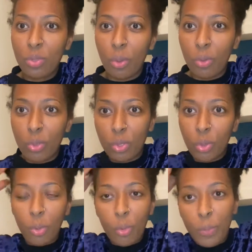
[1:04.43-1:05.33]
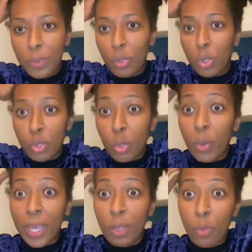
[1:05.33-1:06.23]
ans que
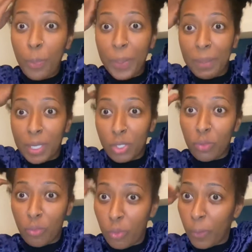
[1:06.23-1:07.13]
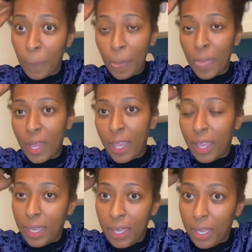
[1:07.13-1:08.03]
j'aurai coupé mes cheveux.
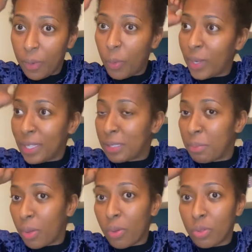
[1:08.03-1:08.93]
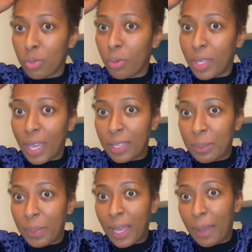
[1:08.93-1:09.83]
Et honnêtement, quand je regarde
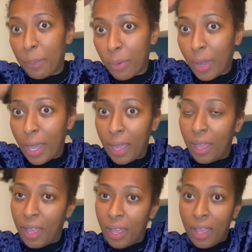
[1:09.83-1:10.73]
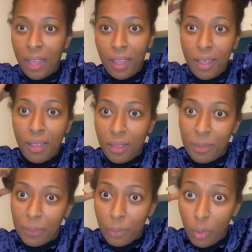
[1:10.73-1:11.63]
par rapport à,
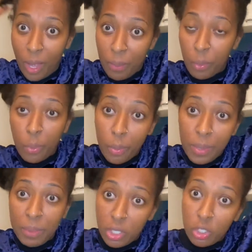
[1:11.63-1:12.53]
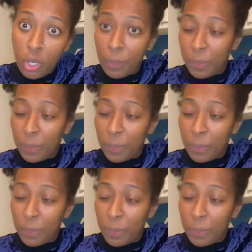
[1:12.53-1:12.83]
à mon premier big job,